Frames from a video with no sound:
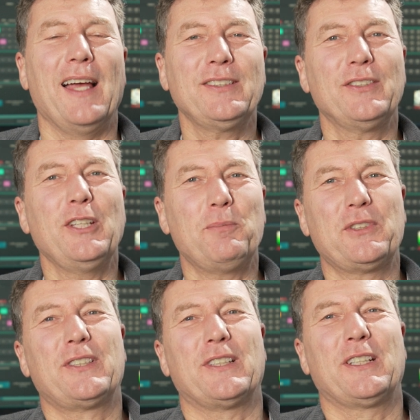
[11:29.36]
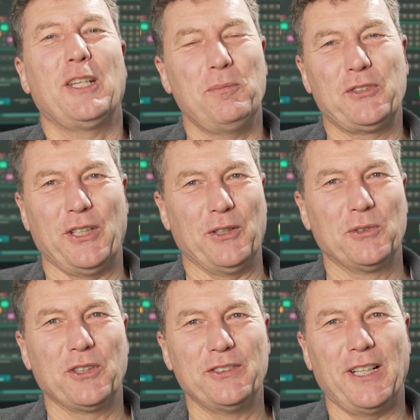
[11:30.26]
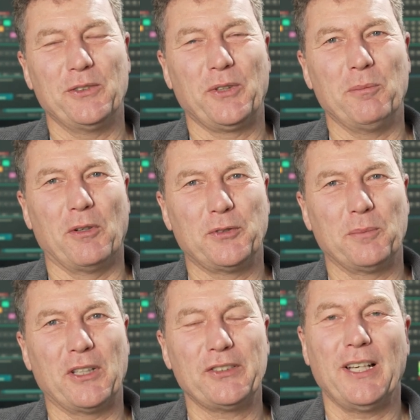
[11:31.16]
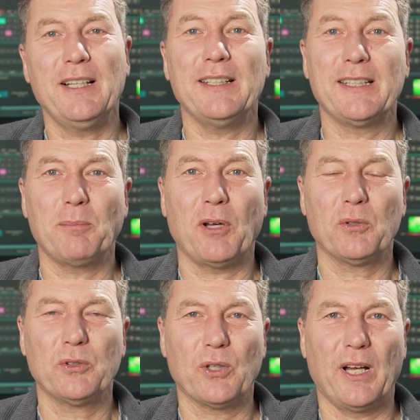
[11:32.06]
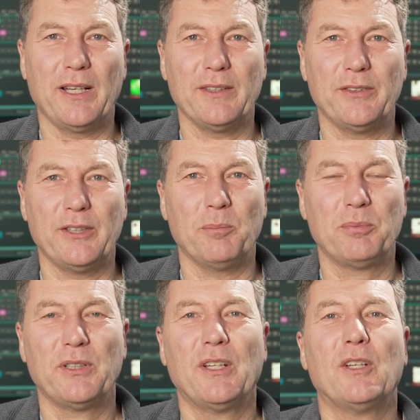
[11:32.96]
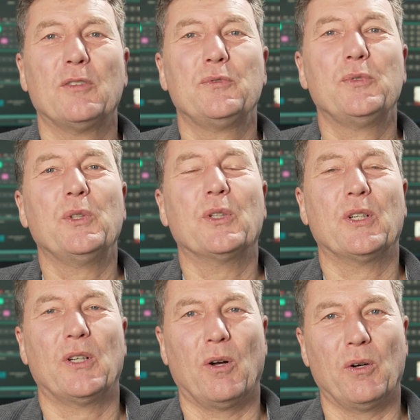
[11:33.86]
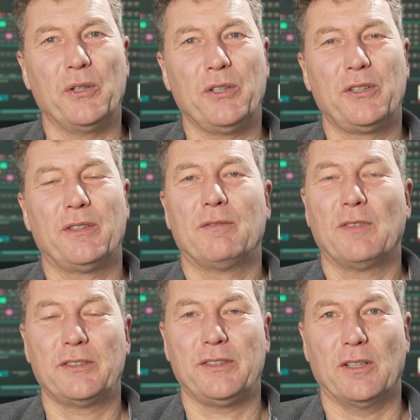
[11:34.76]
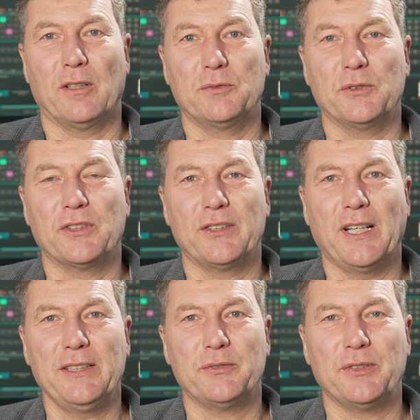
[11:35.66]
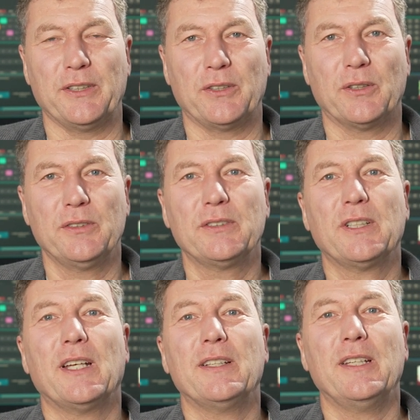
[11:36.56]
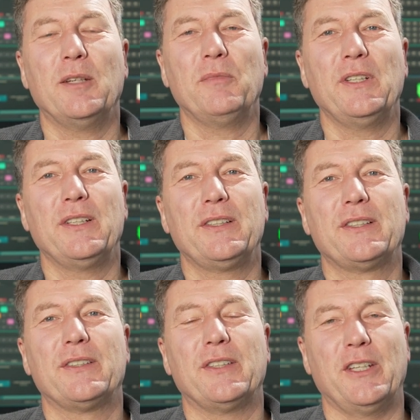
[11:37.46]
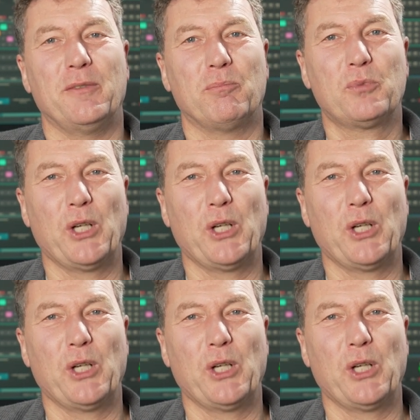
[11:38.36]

Heiße Tipps gibt es in unseren Sendungen immer von Marcel. Ich habe auch noch einen Tipp für euch, was ihr auf unserer Seite finden könnt, nämlich den